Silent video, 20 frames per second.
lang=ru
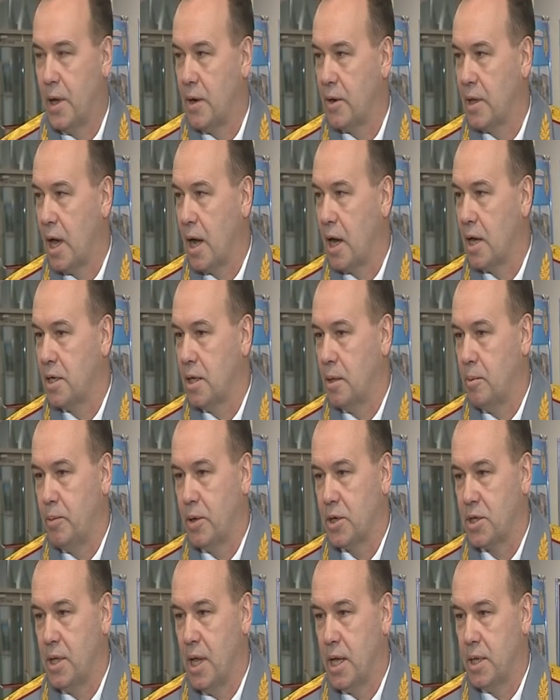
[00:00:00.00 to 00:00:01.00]
Я хотел
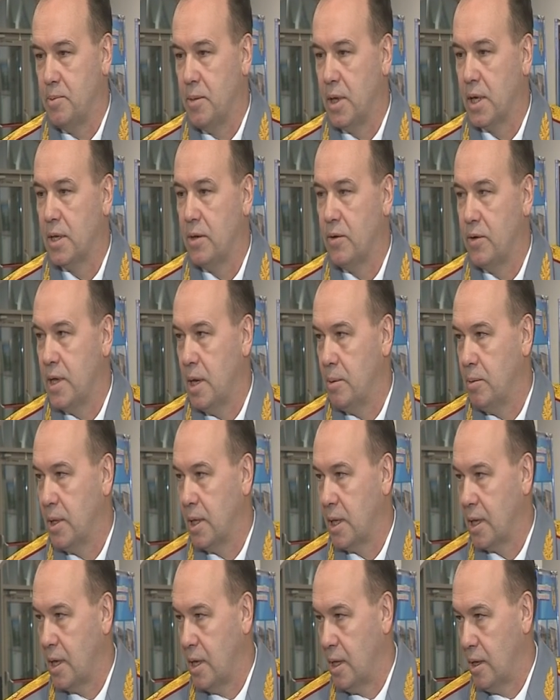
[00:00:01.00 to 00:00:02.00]
пожелать мирного неба
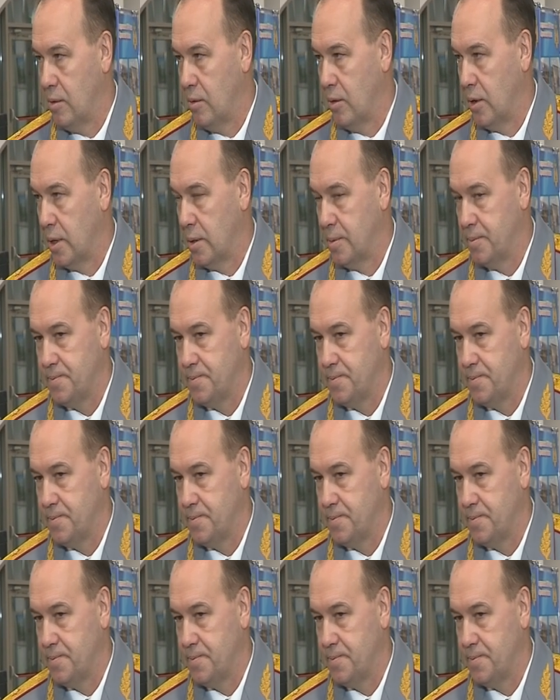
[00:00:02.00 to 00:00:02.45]
над головой